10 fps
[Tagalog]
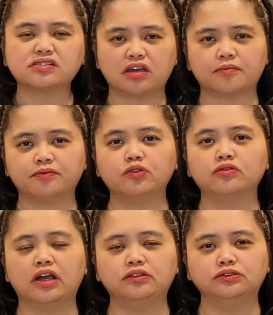sound
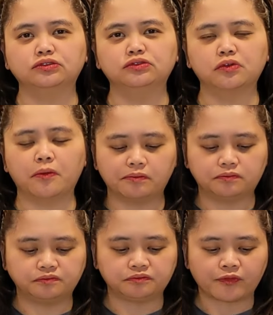nung ano, yung,
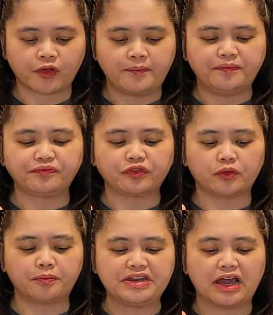
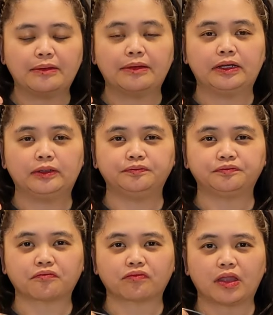yung pinaka
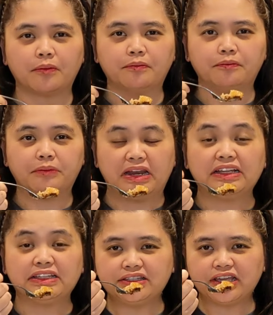
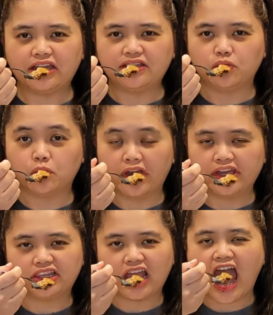malagkit niya, yung
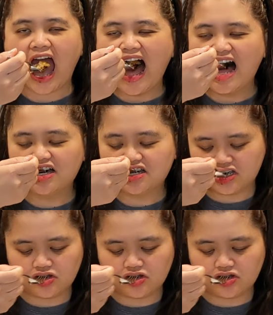white. Ah.